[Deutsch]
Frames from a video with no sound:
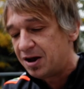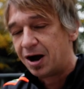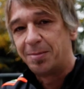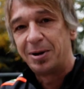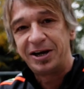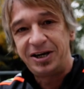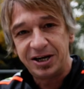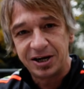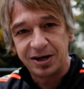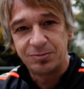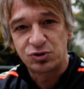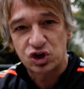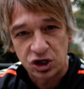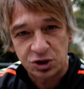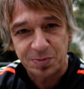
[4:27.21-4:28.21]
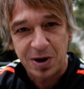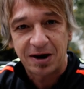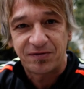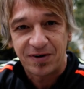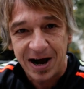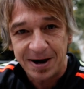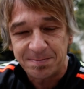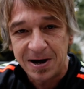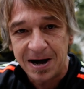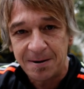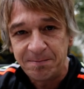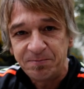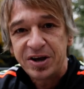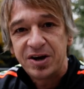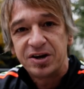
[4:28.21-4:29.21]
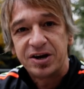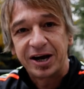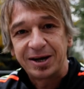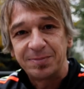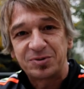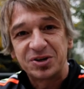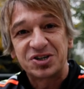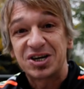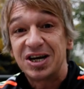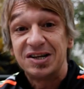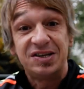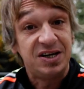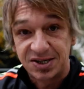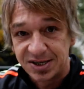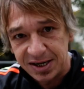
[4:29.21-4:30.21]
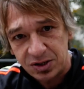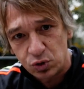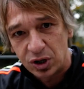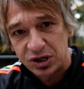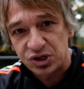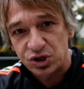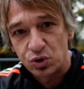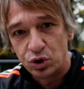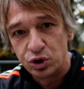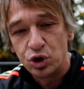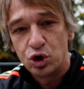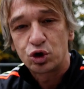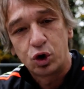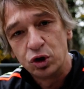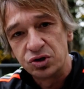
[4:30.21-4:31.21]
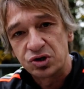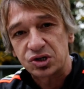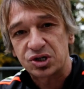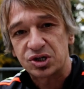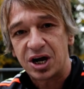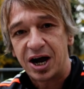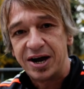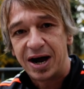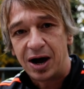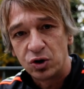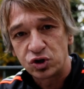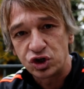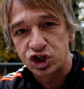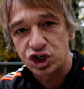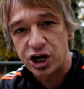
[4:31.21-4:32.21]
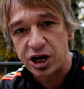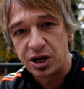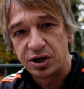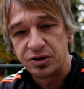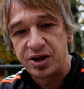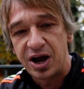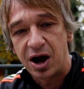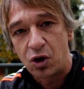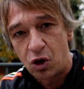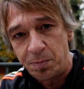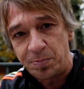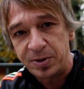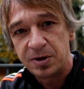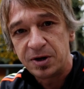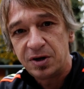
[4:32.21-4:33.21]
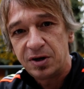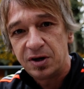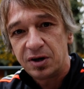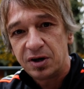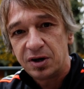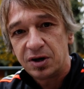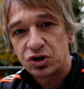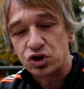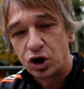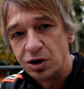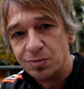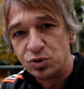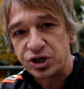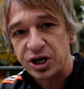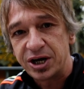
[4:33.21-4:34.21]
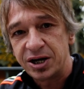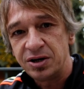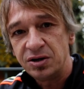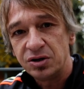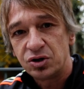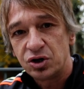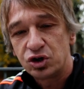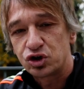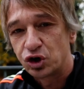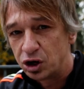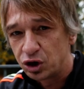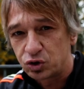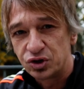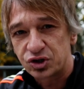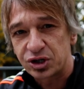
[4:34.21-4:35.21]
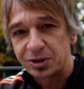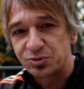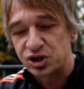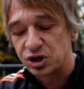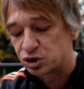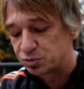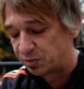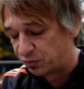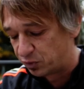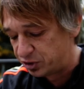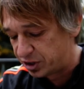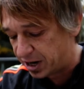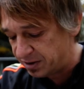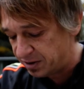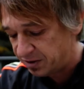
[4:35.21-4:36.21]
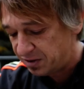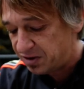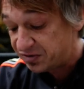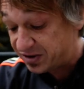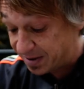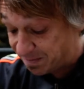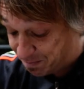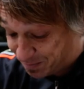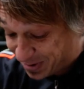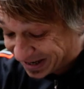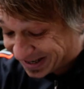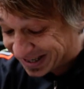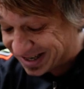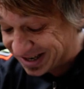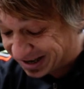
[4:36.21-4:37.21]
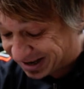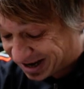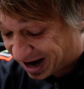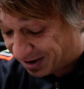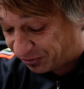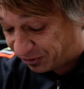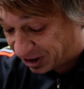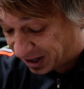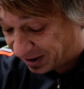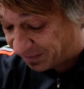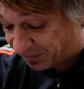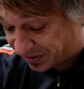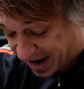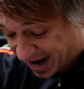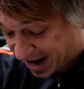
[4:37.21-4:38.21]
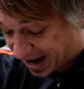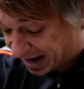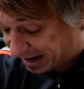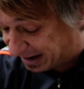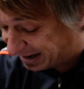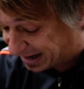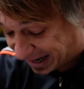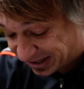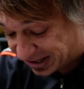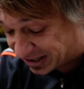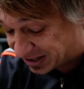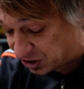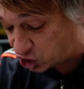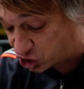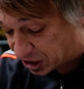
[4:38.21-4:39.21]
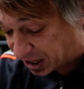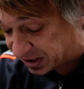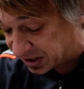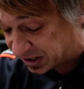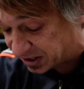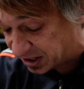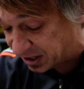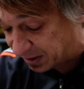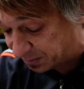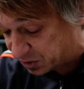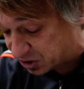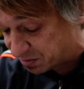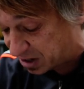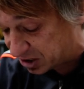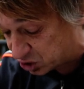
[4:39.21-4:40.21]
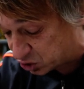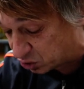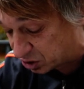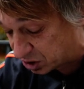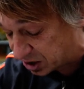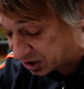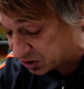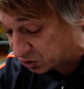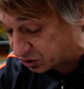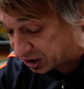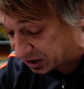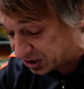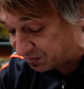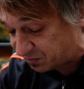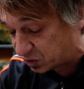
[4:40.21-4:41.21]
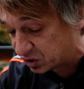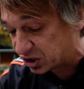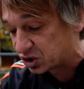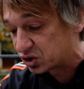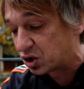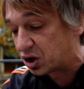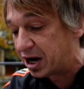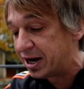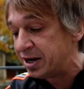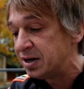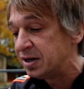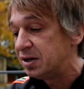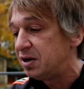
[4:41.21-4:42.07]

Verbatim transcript: Aber hier im Schlosspark Weidmar, da gibt es die Situation Kunst. Eine Außenstelle der RUP. Tolle Museen, Tolle Kunst gibt es hier zu bewundern. Den besten Kaffee der ganzen Stadt, den gibt es in Baristoteles und den ziehen wir uns jetzt noch rein,